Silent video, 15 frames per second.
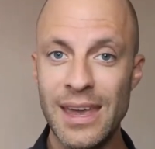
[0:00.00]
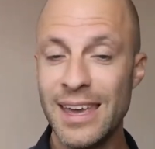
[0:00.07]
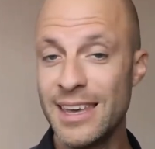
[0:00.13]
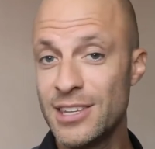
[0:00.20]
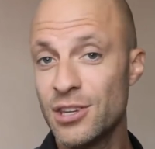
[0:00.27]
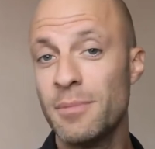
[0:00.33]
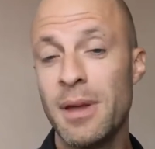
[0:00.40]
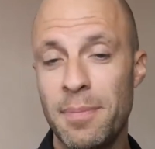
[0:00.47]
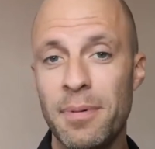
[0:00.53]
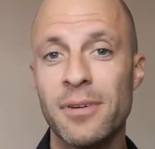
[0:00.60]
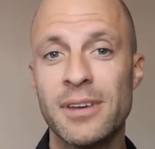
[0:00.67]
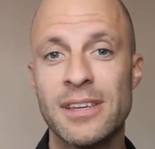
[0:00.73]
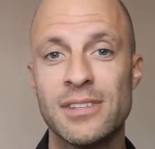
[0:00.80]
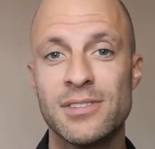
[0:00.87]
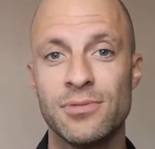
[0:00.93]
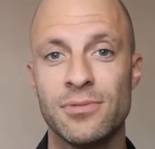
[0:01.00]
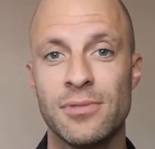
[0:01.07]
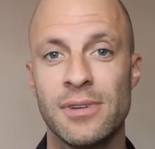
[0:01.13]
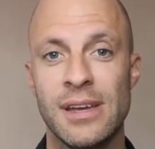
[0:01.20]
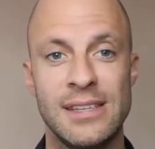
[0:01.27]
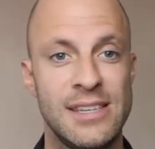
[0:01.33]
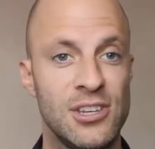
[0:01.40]
et qui ne se remettent pas en question.
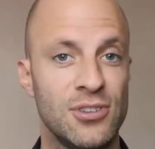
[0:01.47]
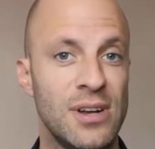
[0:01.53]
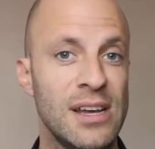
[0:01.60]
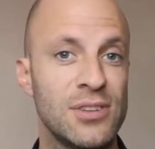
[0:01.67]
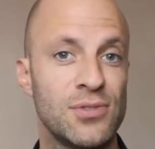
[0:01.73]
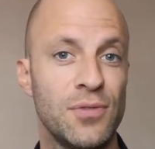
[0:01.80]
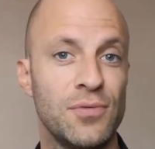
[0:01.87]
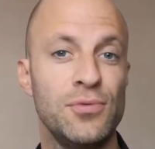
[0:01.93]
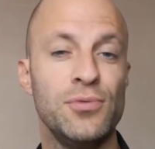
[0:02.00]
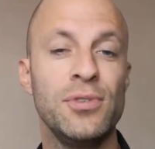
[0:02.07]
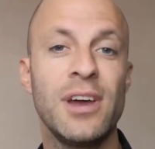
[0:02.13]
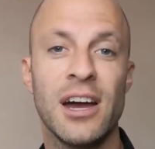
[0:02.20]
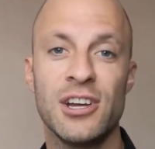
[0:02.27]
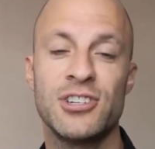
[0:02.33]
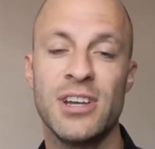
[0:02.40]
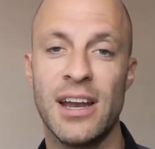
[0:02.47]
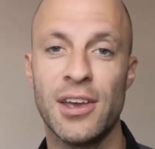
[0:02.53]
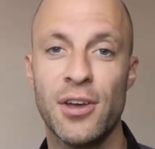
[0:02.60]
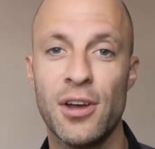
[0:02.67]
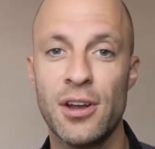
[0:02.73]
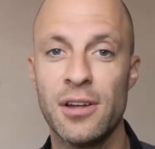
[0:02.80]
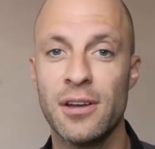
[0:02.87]
Et ces gens-là sont venus lui cracher à la
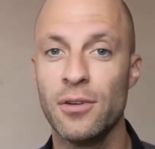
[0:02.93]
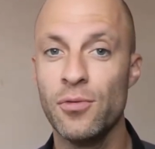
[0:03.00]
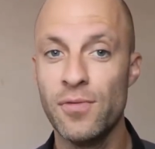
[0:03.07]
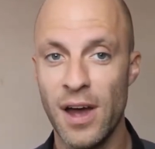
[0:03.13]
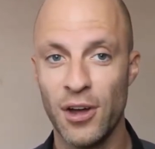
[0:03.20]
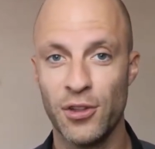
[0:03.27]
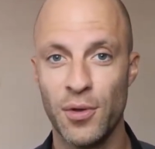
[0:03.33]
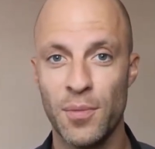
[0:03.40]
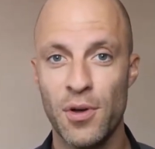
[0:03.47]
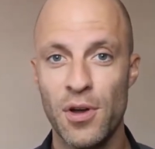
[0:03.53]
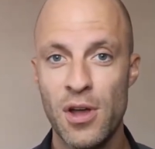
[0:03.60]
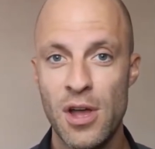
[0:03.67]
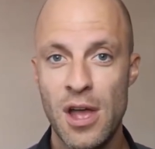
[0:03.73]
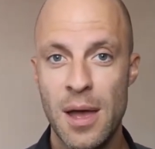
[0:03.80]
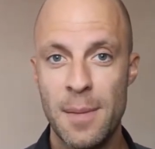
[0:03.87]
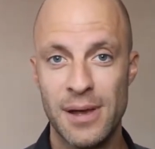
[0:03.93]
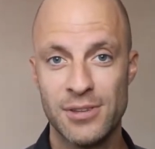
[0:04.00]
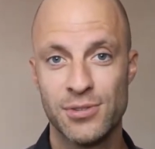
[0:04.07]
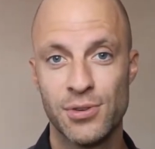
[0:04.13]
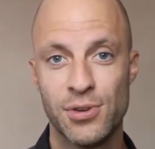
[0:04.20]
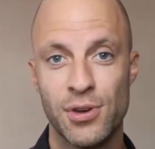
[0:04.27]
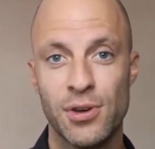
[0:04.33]
gueule, ouvertement,
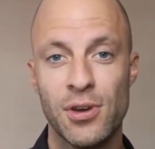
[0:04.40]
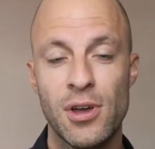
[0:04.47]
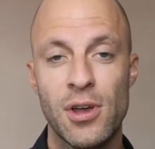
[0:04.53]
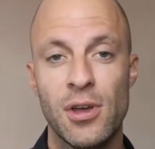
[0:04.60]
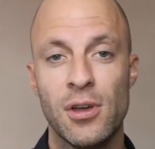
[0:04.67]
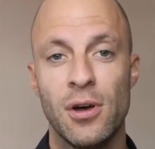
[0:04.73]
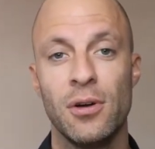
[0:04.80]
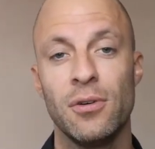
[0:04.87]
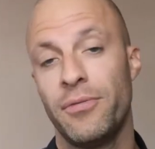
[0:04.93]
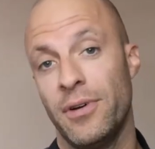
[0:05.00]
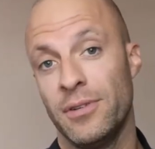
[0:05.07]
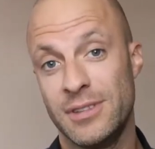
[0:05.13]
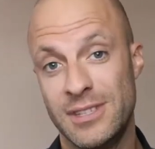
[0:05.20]
parce que, en, enfin